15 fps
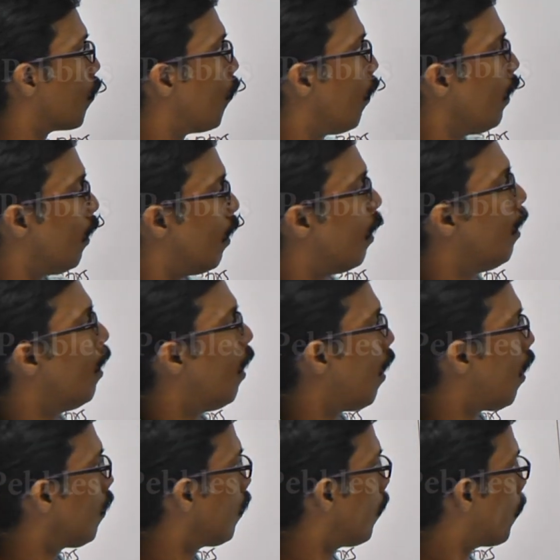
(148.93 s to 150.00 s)
ஃபைன்
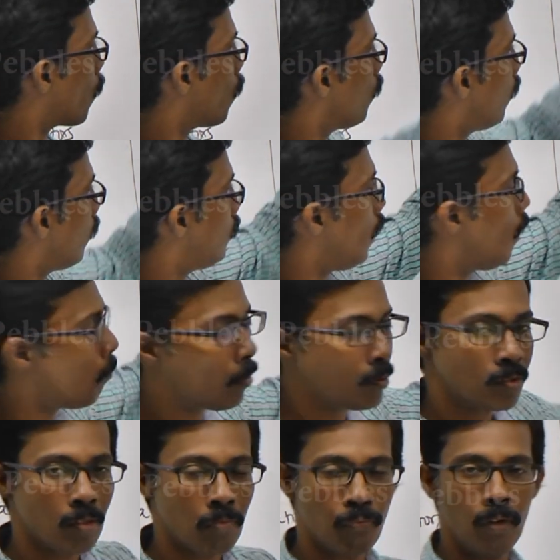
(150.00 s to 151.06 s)
அதுக்கப்புறம் இந்த
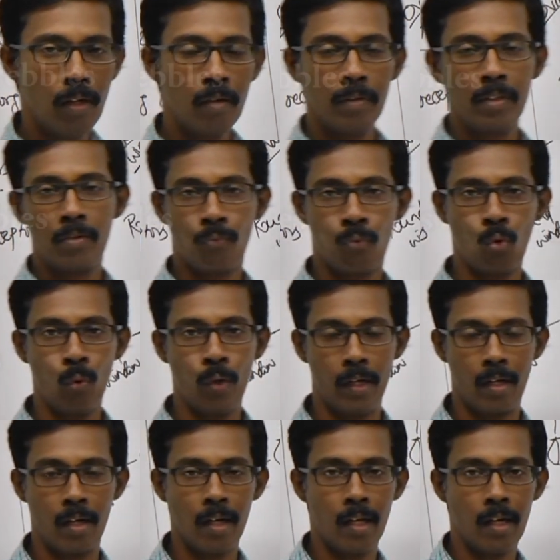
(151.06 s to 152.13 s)
சேம்பர்ஸ் ஆர் ஃபில்டு வித்
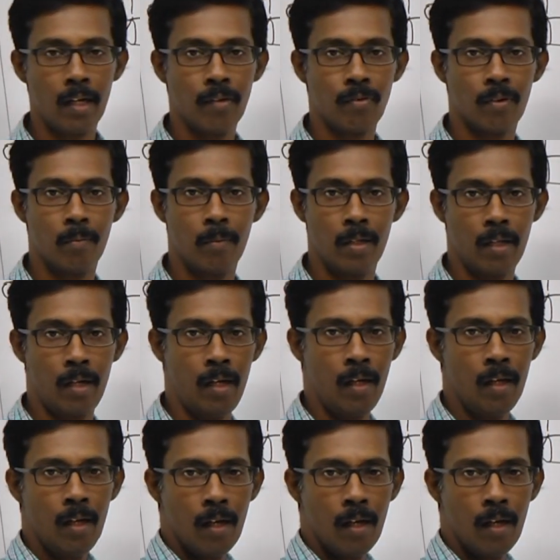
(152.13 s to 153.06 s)
ஃப்ளூயிட் நான் ஏற்கனவே சொன்ன மாதிரி